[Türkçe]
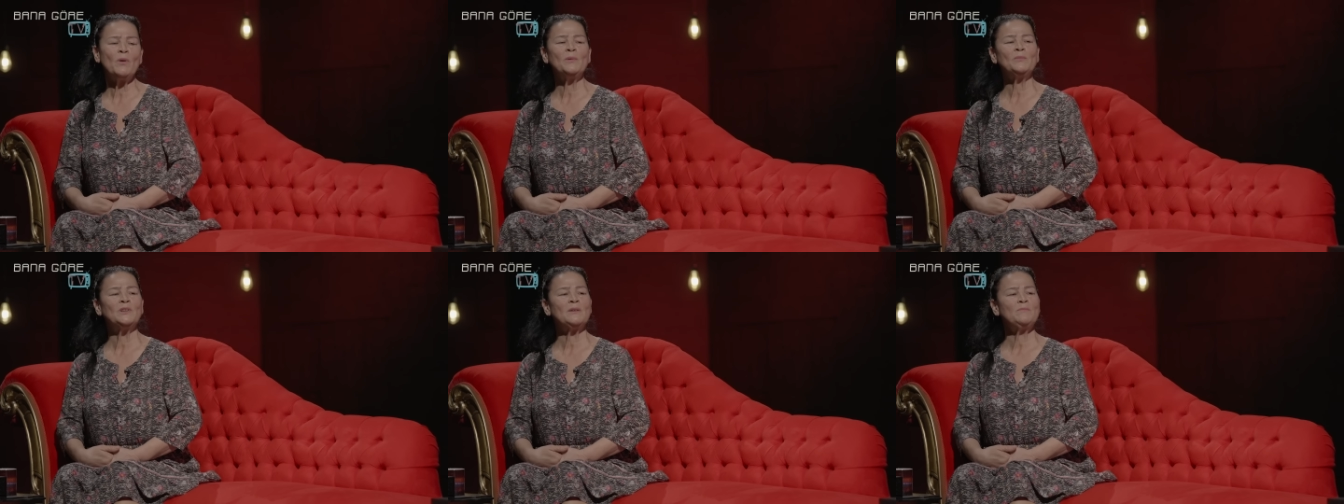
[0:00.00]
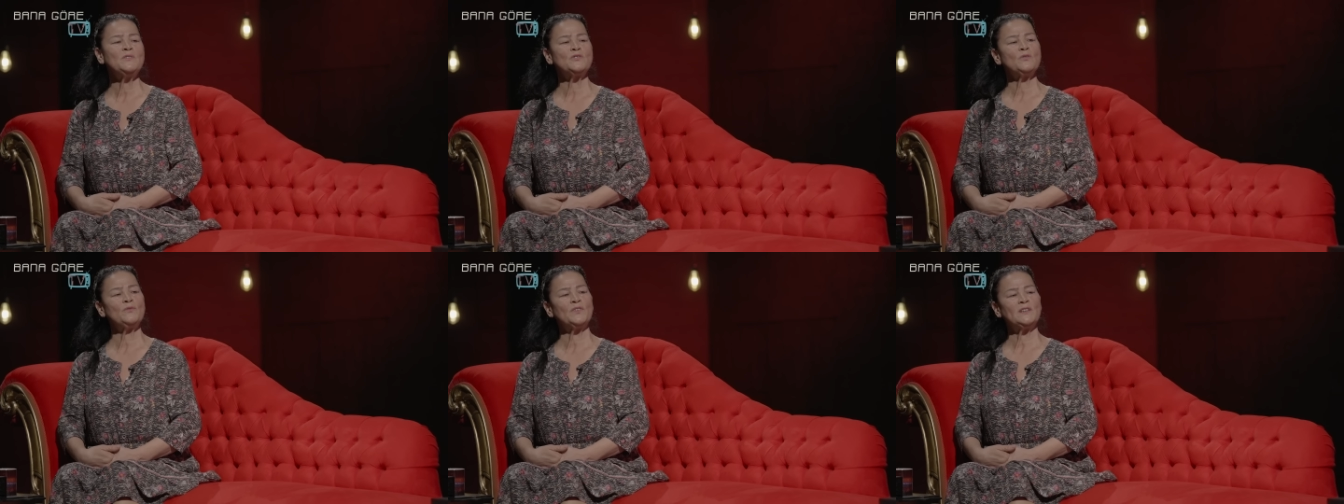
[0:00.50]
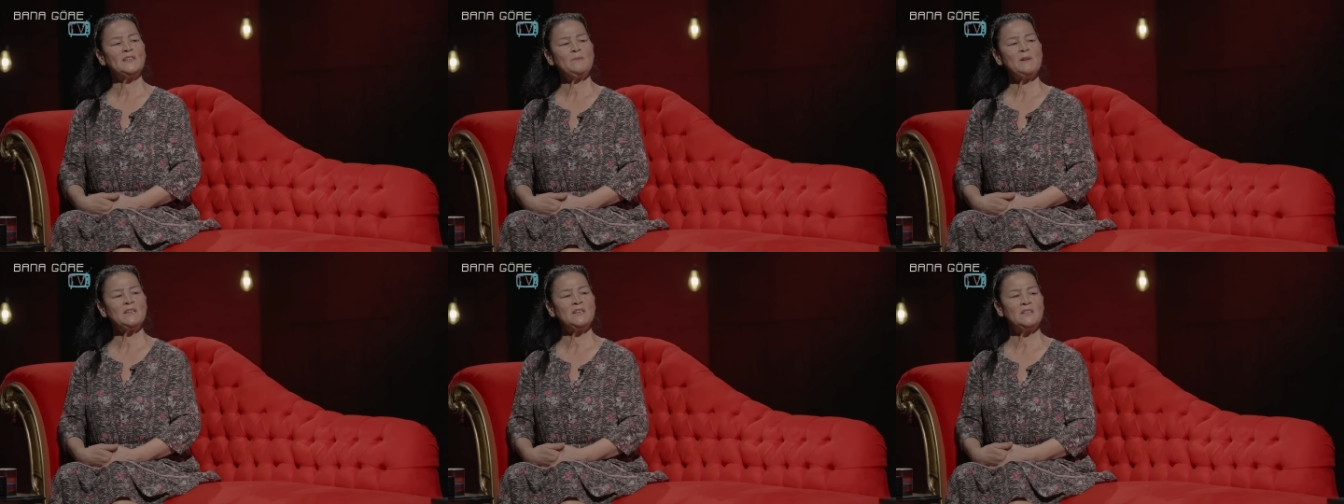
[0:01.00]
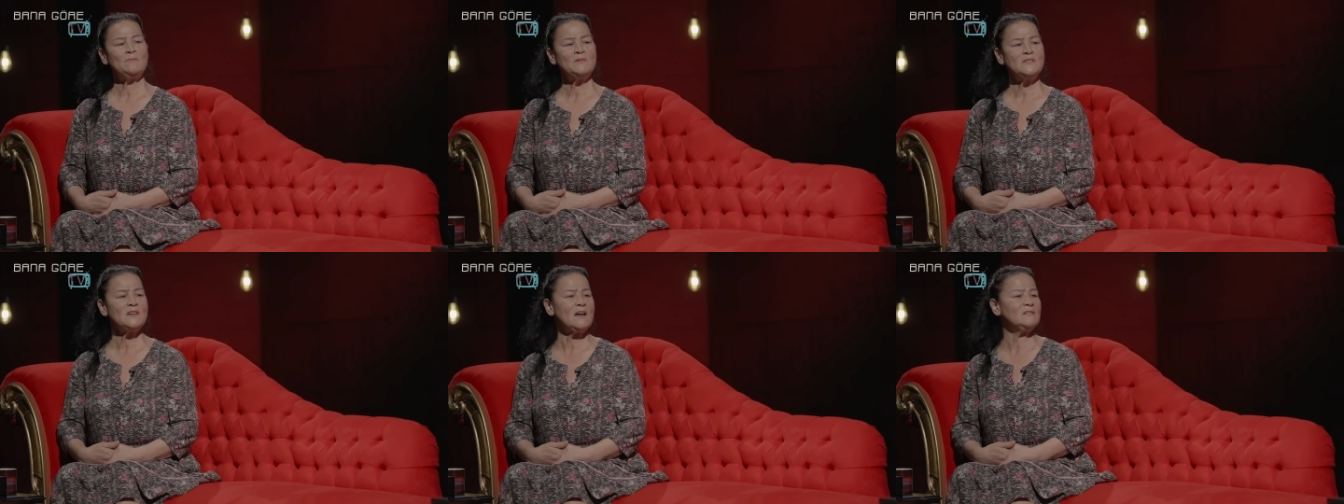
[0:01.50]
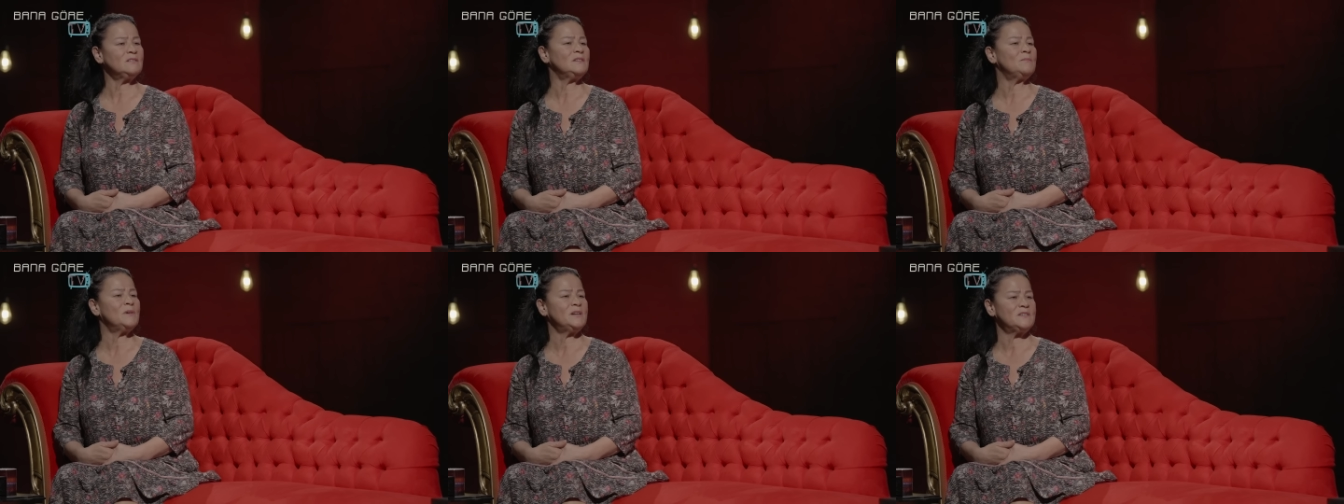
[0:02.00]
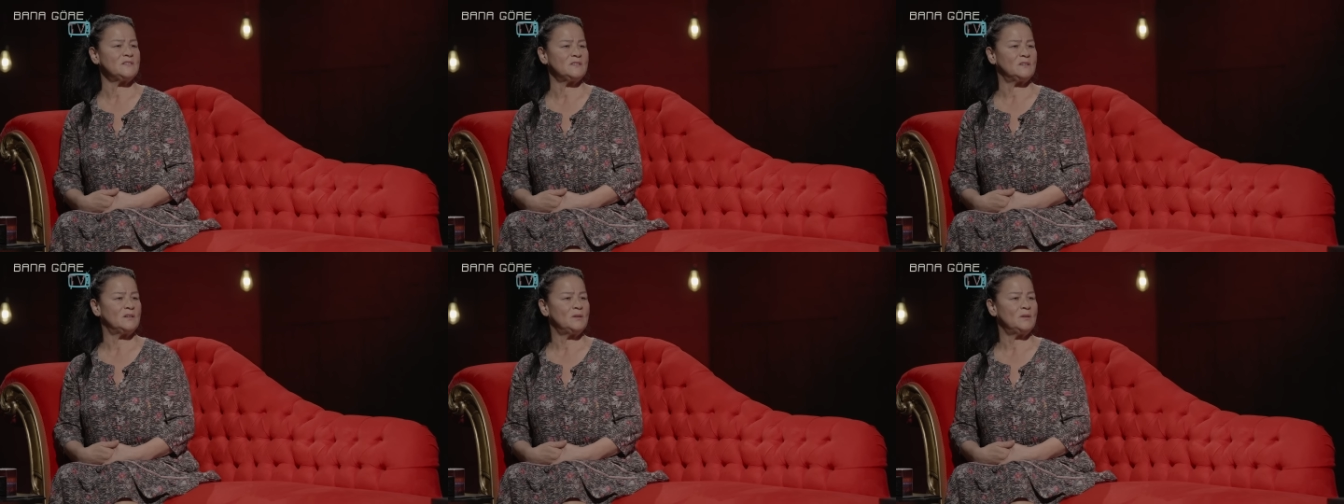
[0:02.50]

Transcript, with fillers: babamla bir sofrada yemek yediğimizi hatırlamayız.